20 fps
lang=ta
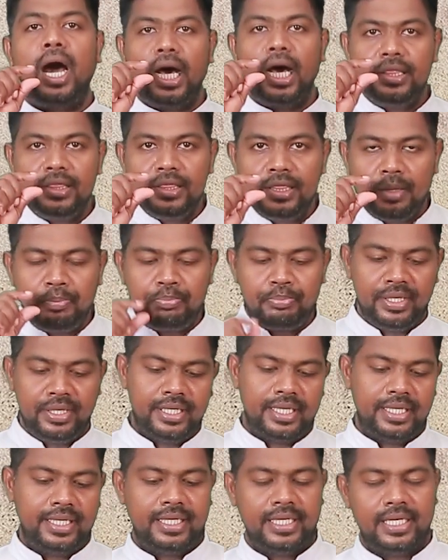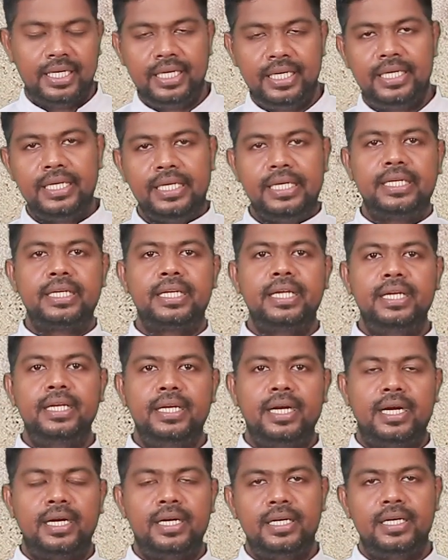அந்த பின்னணியில் இன்றைய
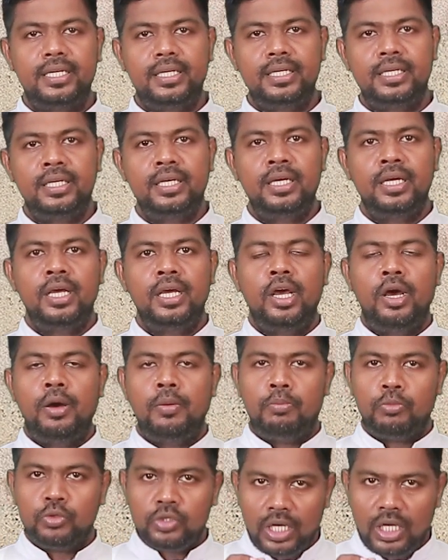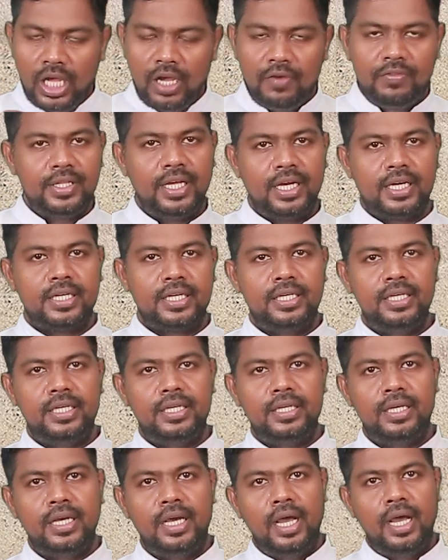நாளில் முதலாவதாக
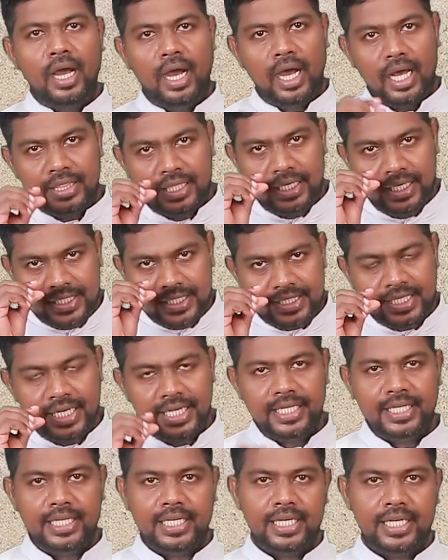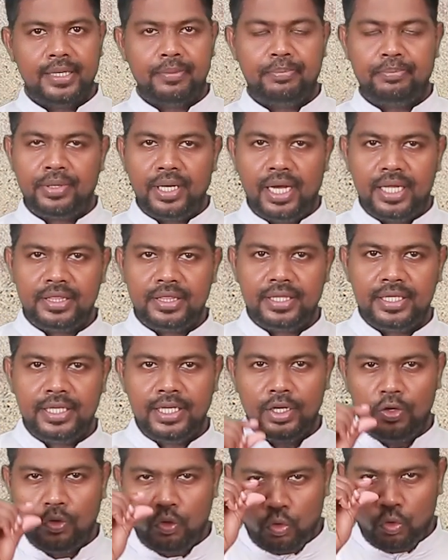அந்த லிட்டணியில்
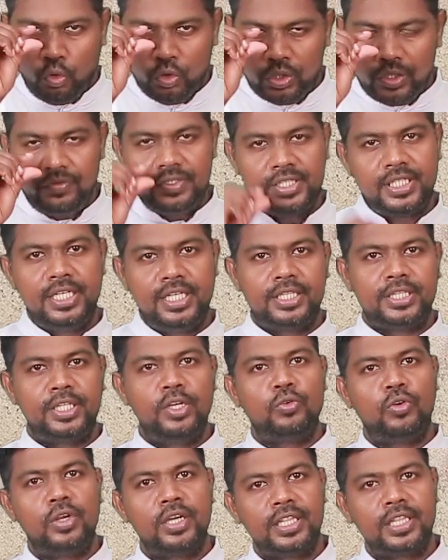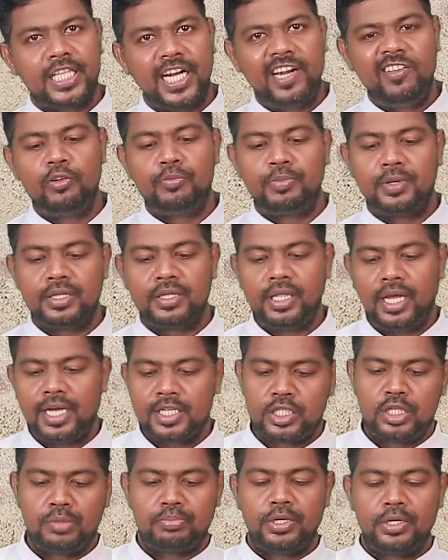பிரார்த்தனையில் ஒரு விஷயத்தை உங்களுக்கு தெளிவுபடுத்த
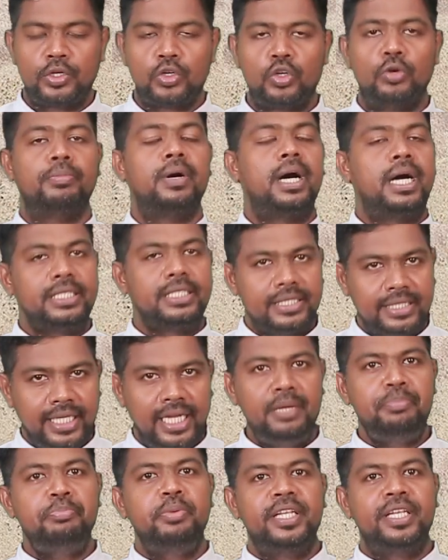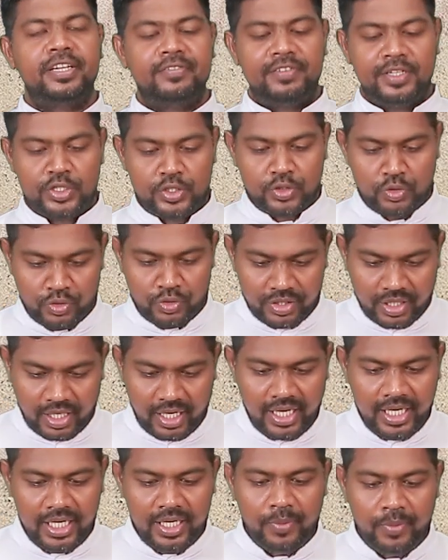ஆசைப்படுகிறோம் அந்த தலைப்பு என்னவென்று
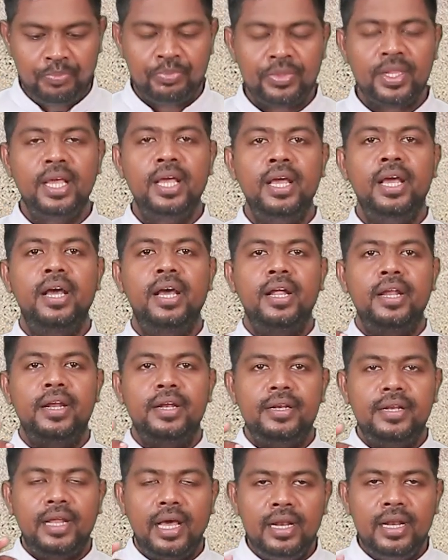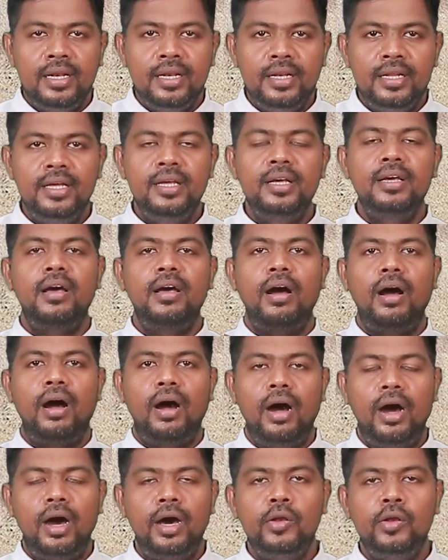சொன்னால் நல்ல
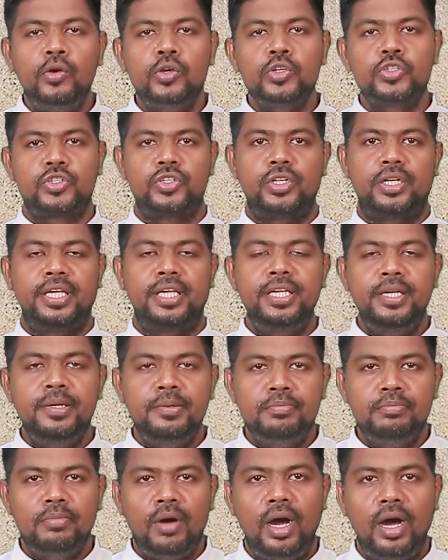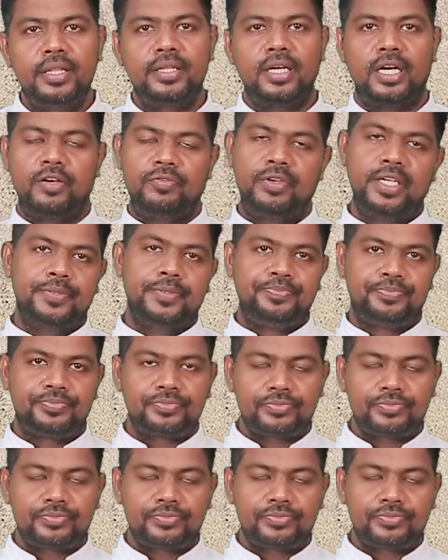ஆலோசனை மாதாவே